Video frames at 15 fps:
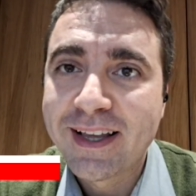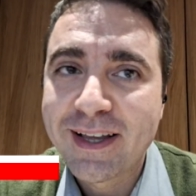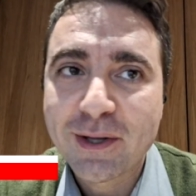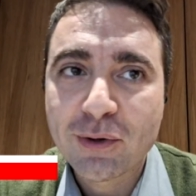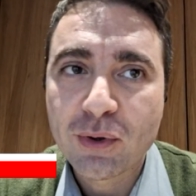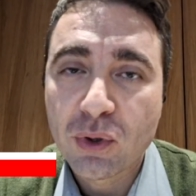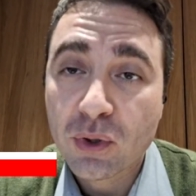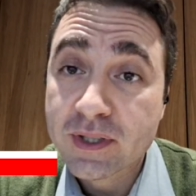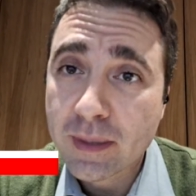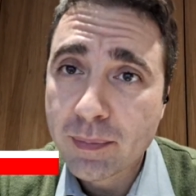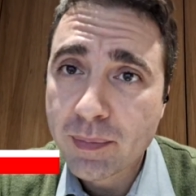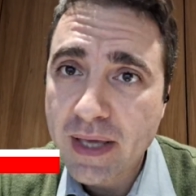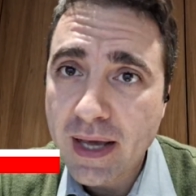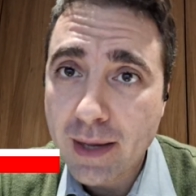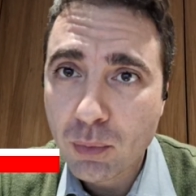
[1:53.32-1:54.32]
eh, lo
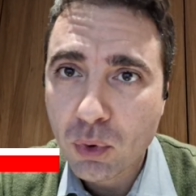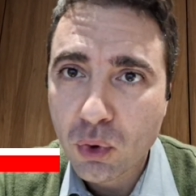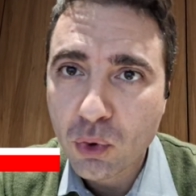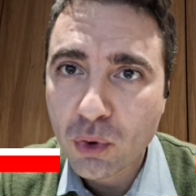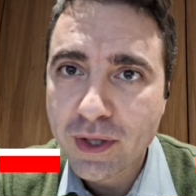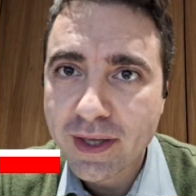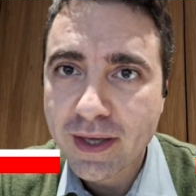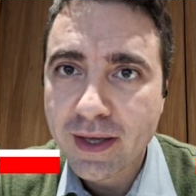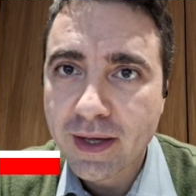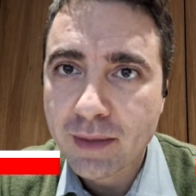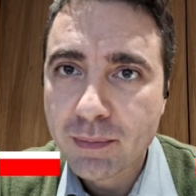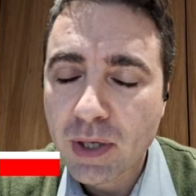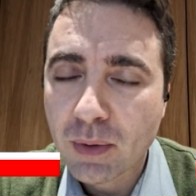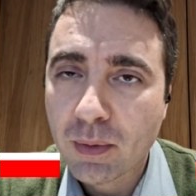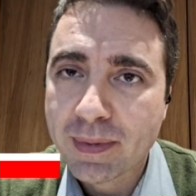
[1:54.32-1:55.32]
sappiamo noi che
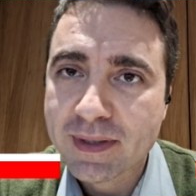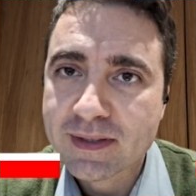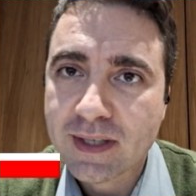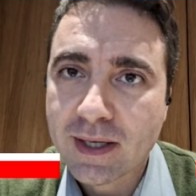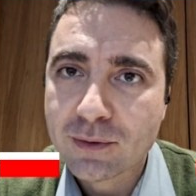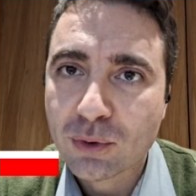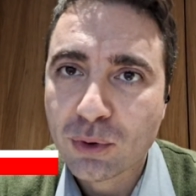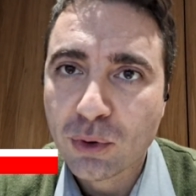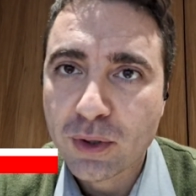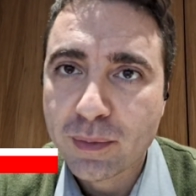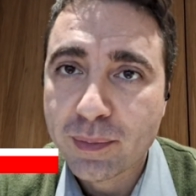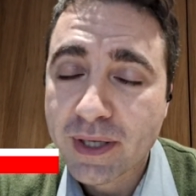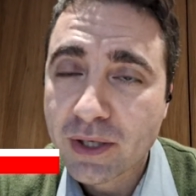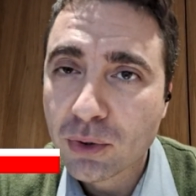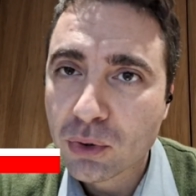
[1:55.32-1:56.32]
abbiamo passato
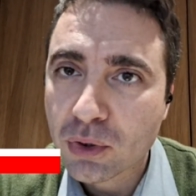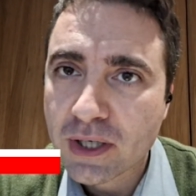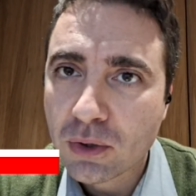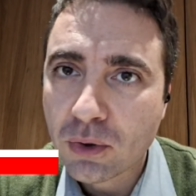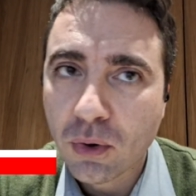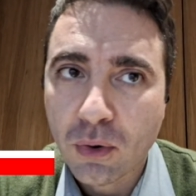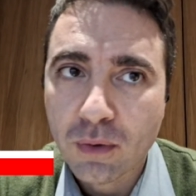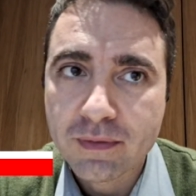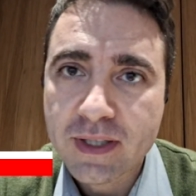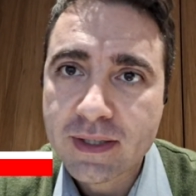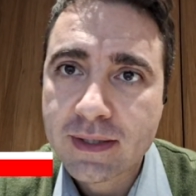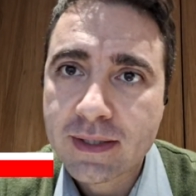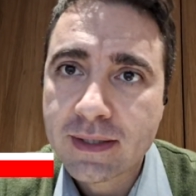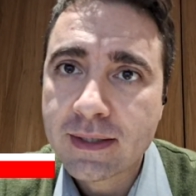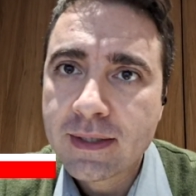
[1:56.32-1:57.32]
il periodo del
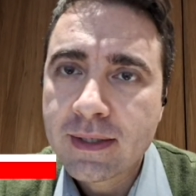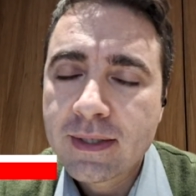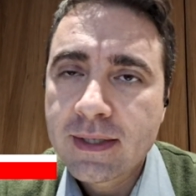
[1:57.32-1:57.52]
Covid